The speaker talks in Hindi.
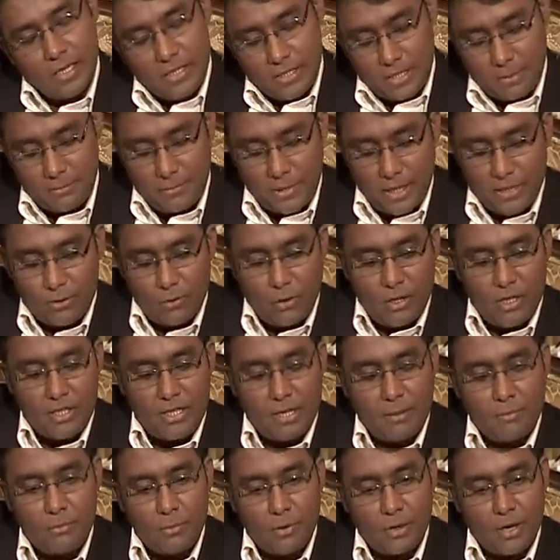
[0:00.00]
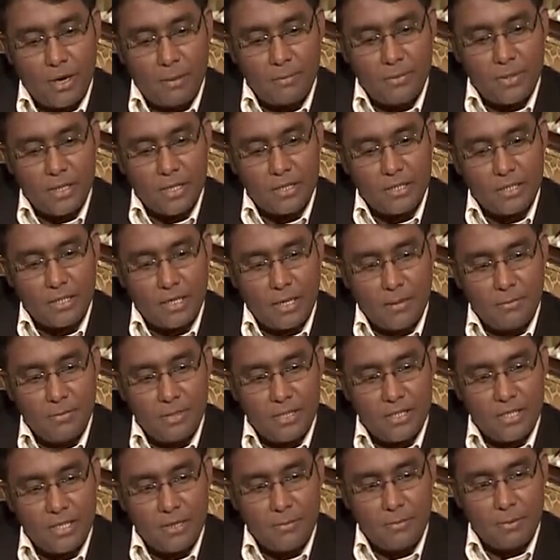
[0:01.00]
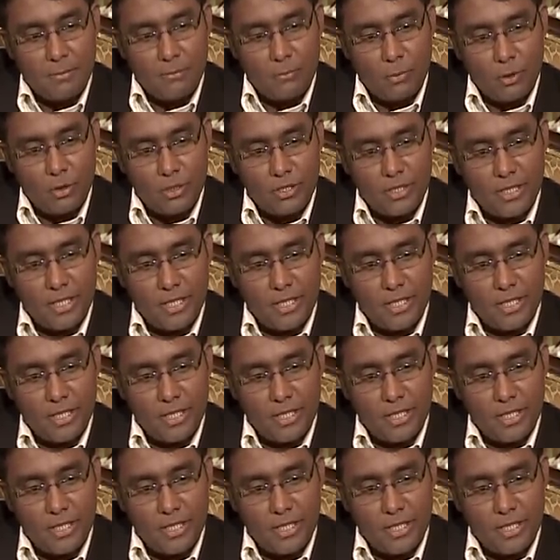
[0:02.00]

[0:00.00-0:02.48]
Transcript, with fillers: शमशाद गौरी साहब प्रोग्राम के अख्तामी हिस्से में हम पहुंच